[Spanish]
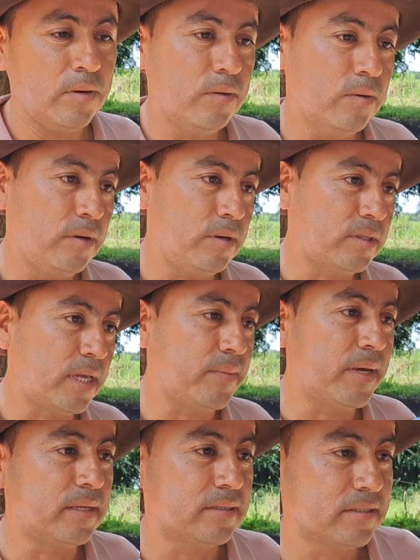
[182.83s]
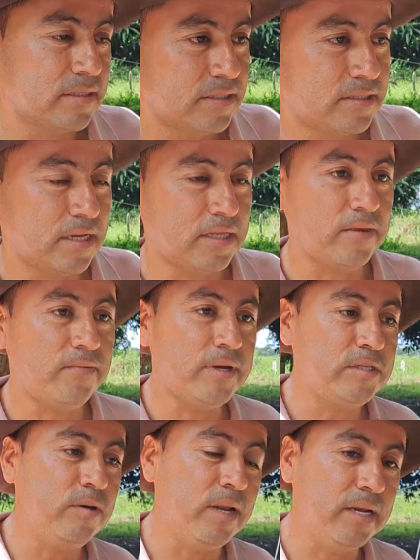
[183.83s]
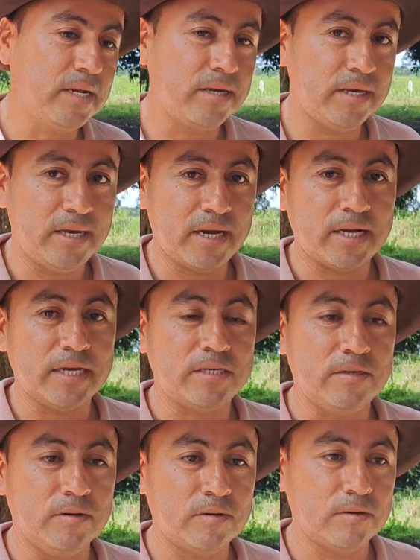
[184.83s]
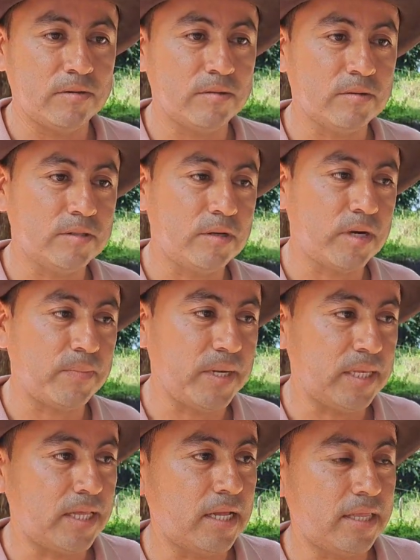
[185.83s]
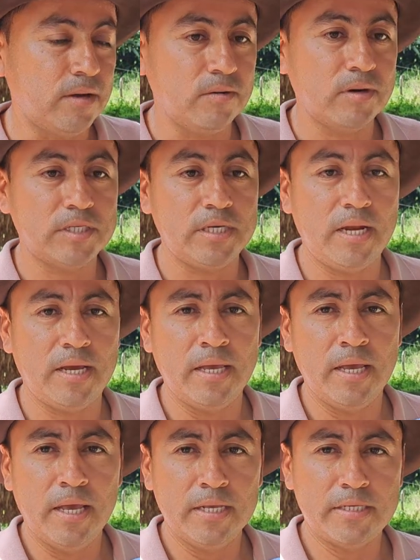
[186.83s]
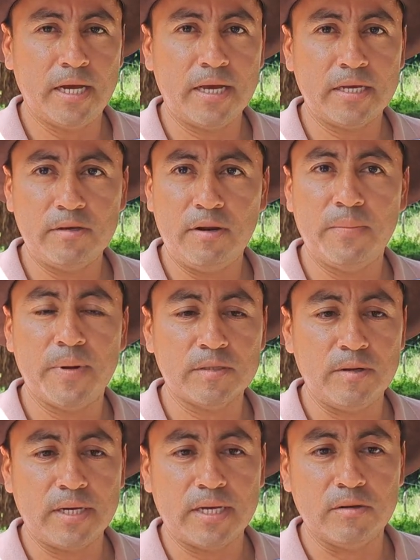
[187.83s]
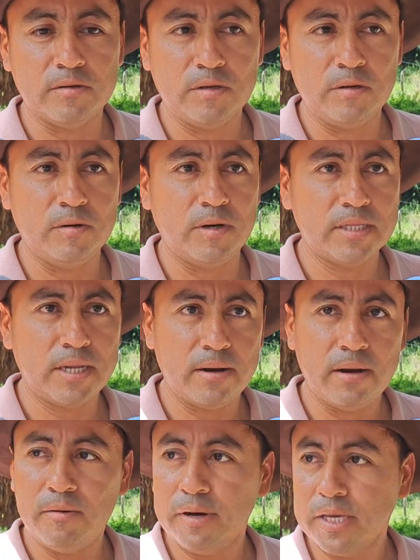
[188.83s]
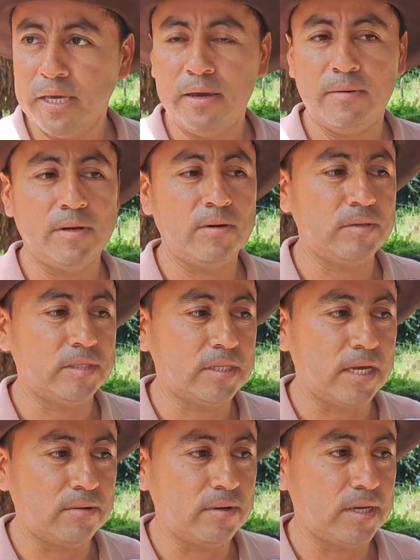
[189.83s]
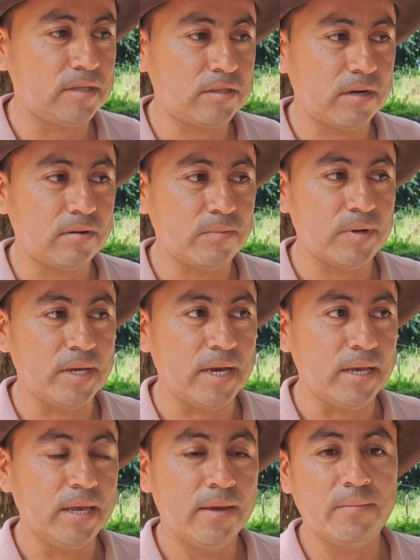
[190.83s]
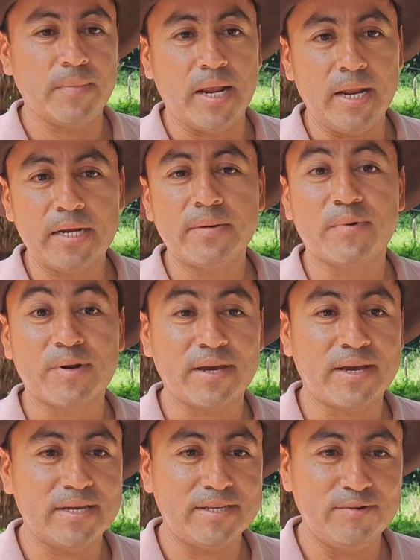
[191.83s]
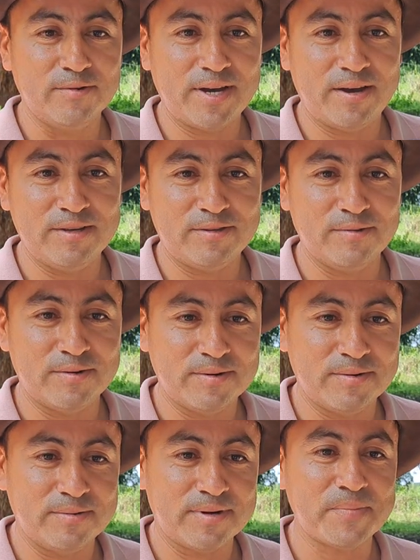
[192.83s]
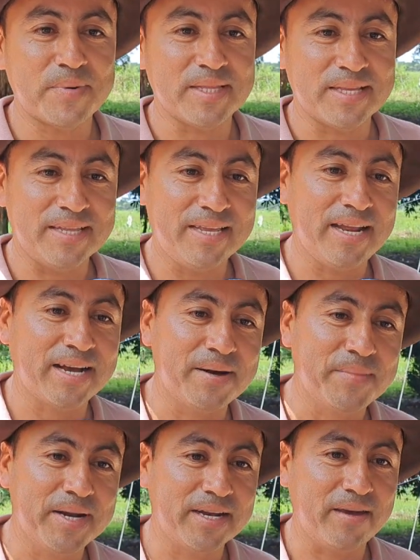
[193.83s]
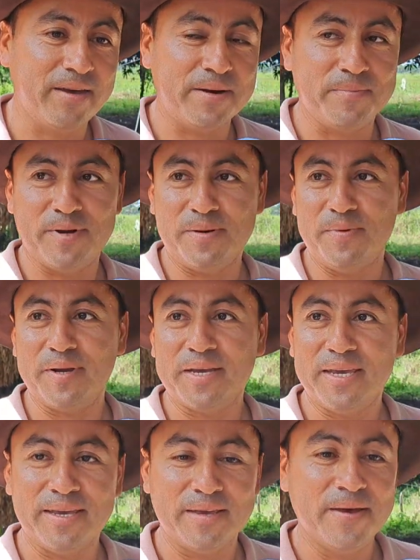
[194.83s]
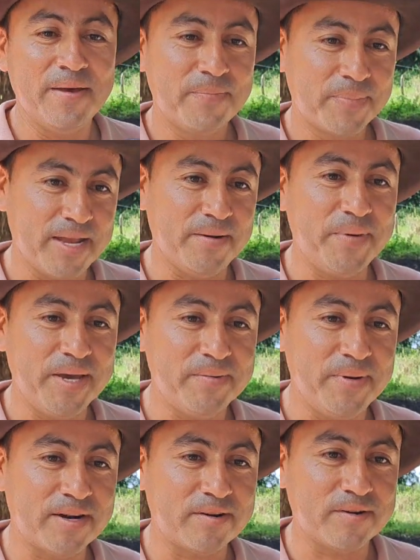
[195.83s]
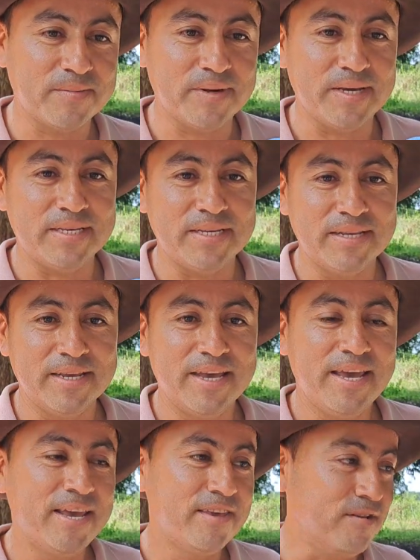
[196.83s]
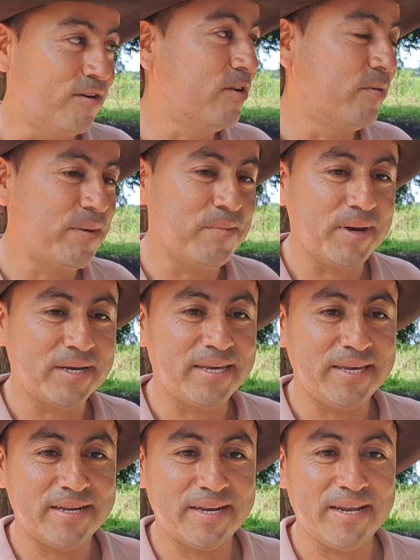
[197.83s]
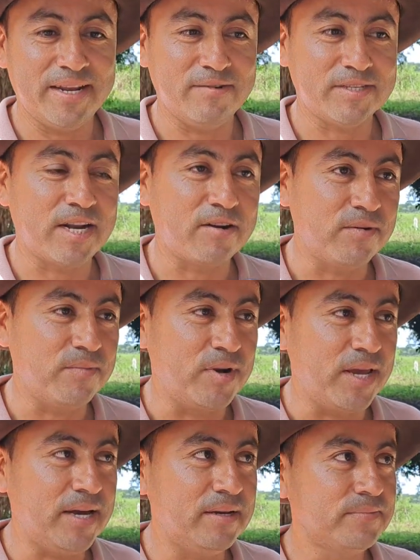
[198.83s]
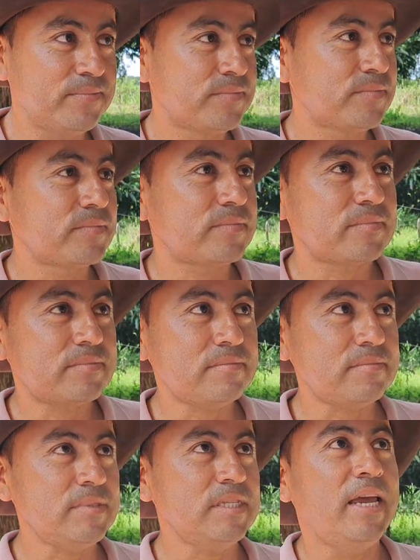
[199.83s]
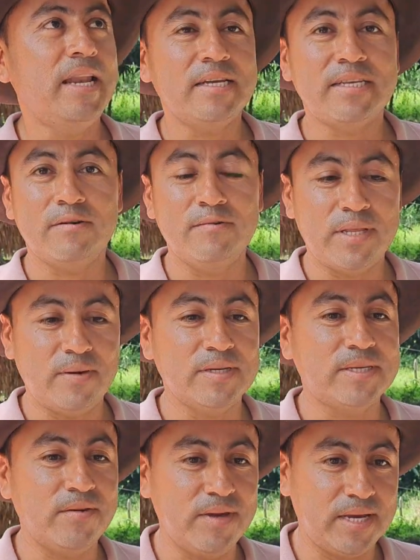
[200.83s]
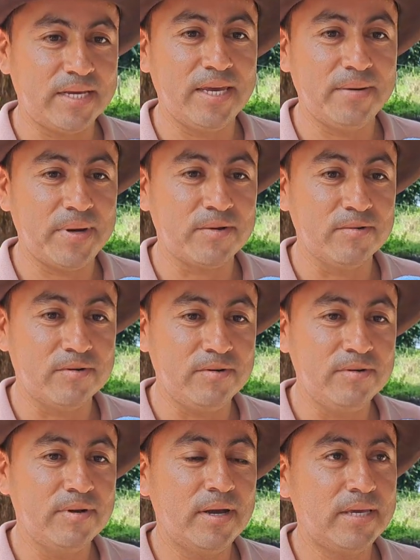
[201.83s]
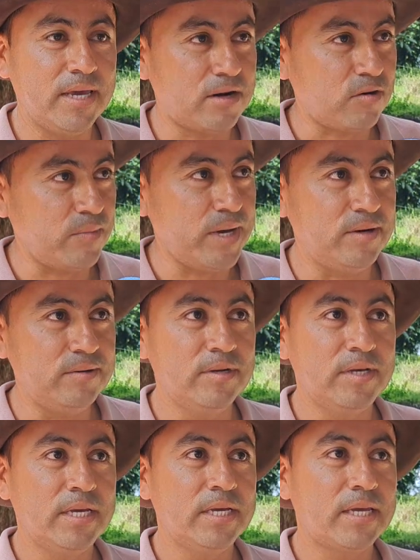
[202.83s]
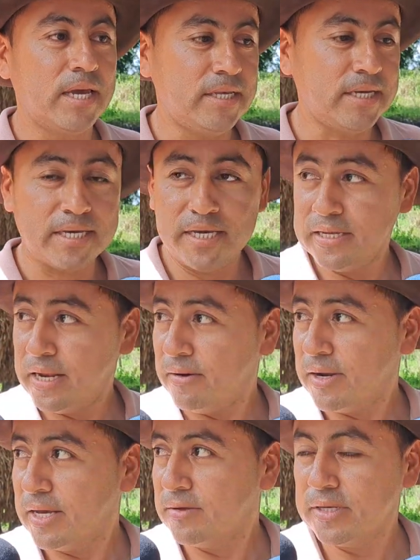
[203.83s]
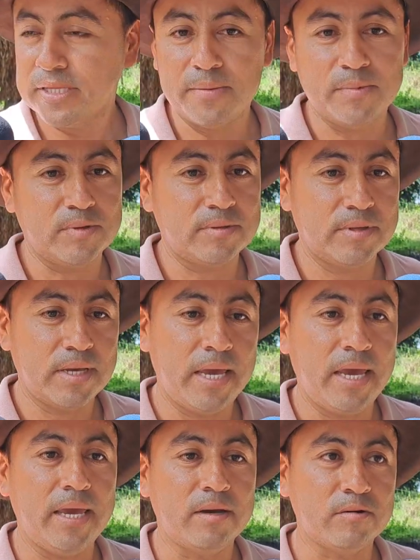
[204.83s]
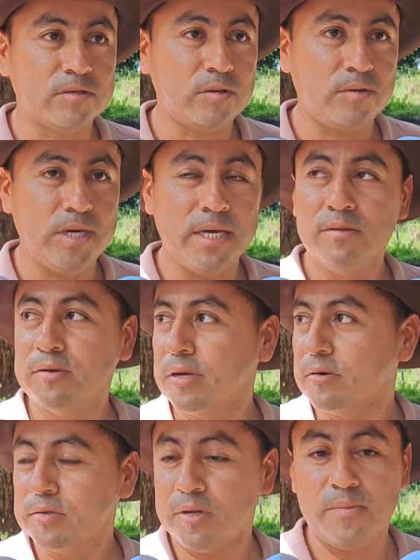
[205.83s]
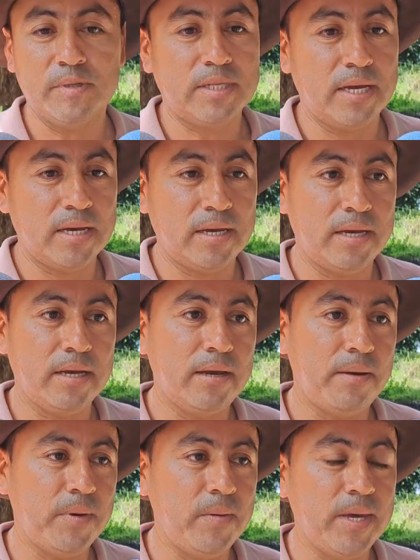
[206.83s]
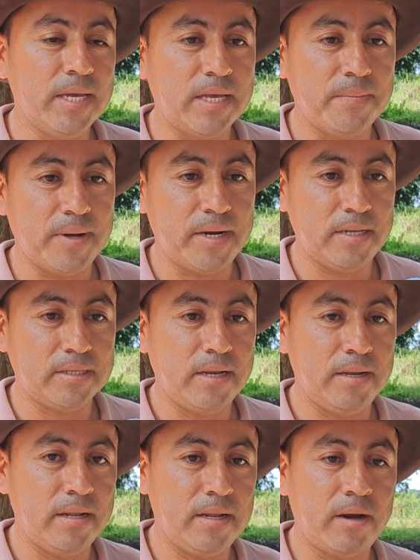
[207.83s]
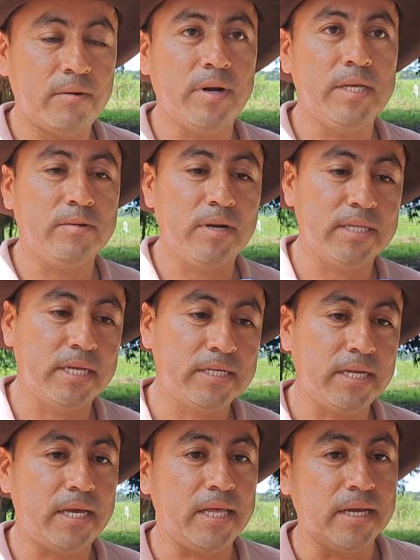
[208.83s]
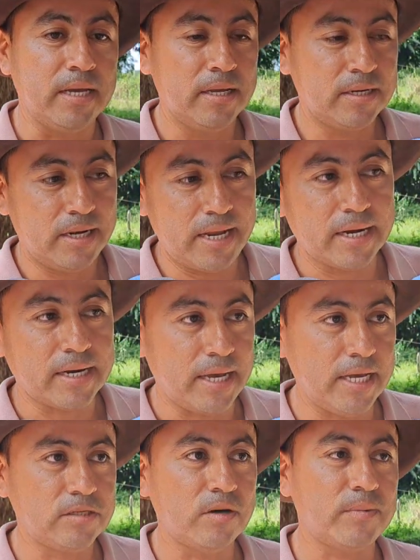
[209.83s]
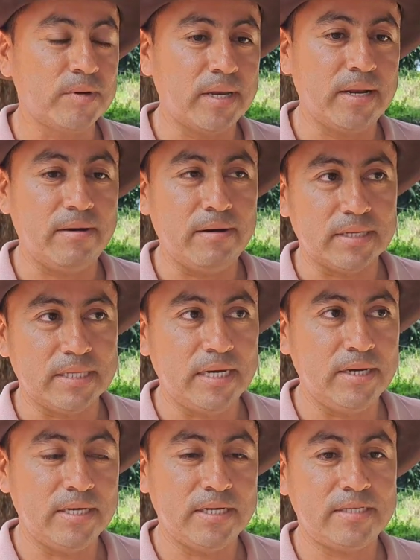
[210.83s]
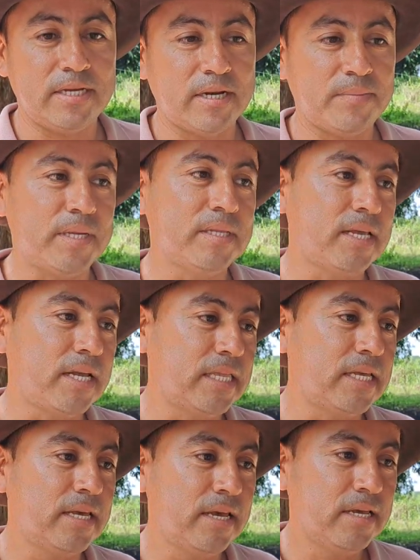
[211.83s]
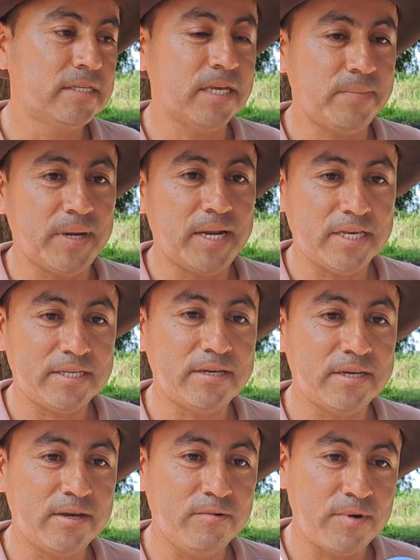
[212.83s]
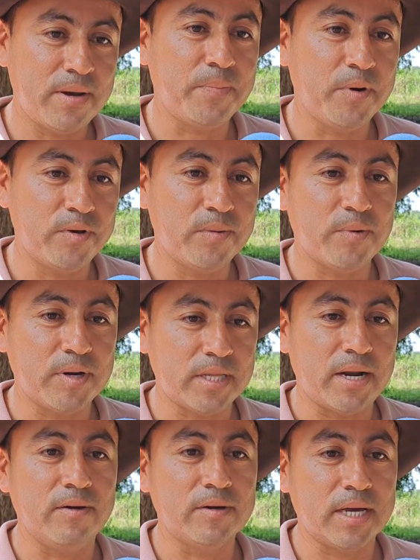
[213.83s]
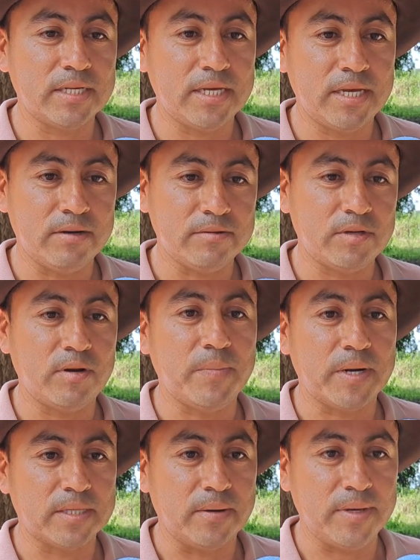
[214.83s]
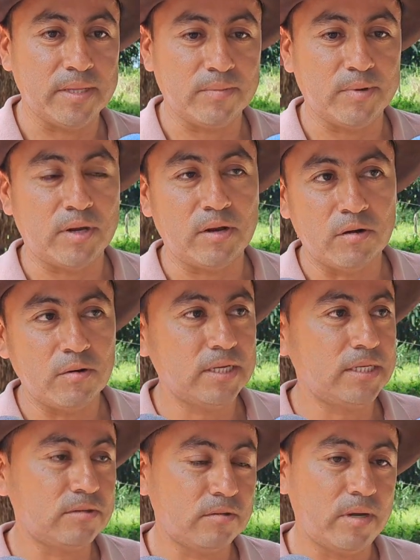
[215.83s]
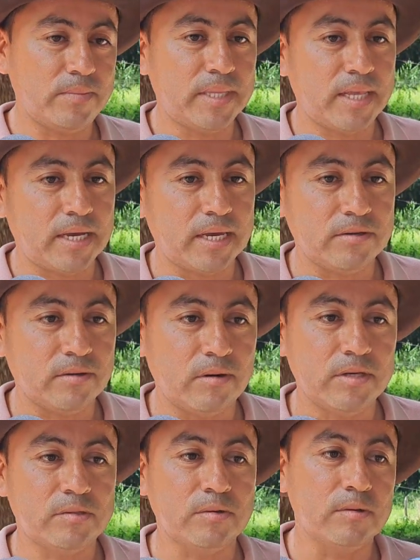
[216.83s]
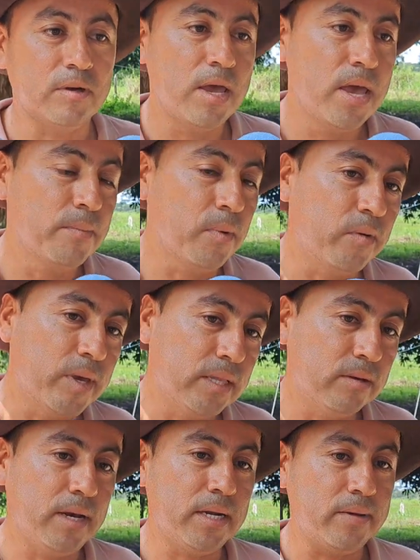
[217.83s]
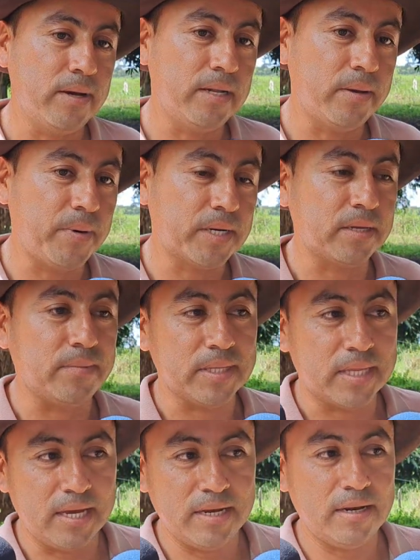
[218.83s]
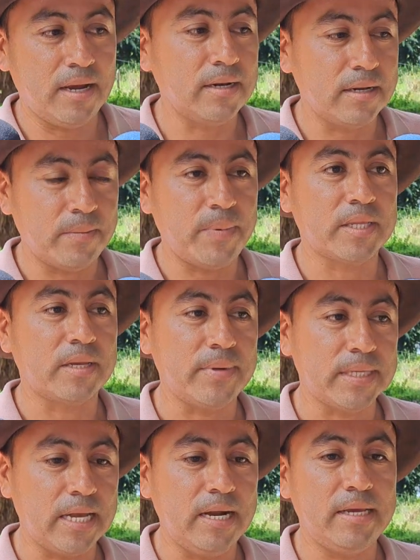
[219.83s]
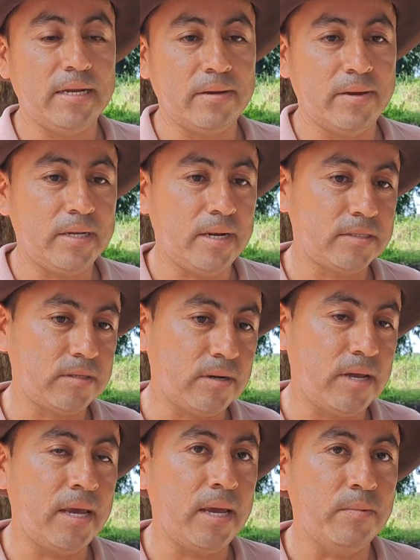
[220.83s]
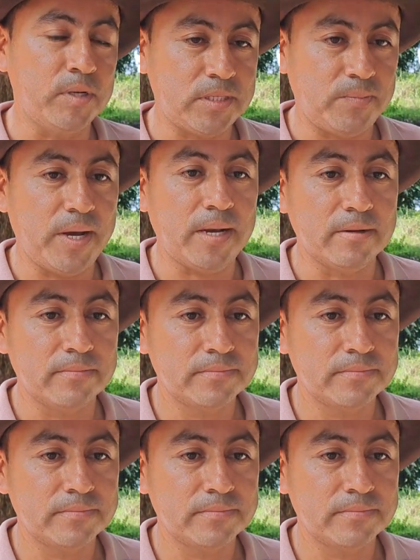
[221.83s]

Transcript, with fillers: Uy, no, también satisfecho y alegre y agradecido con nuestro representante Hugo Achila, ya que ha sido la persona que no solo ha trabajado aquí, ha venido a visitarnos aquí en nuestra comunidad. Me alegra porque casi nunca he visto un, representante de la Cámara que venga a poner por aquí el pie al barro, como se dicen, y hoy lo vemos aquí en nuestra comunidad. Es la segunda vez que viene aquí a Macuco y a Romero, es aquí la vereda donde estamos eh, construyendo, donde construimos esta vivienda para el, abuelito de la tercera edad. Le agradezco porque la verdad este representante se merece un apoyo por el trabajo que hace en nuestro departamento, porque no lo hace solamente aquí, yo lo he visto moviéndose a nivel departamental, departamental y a nivel eh, municipal.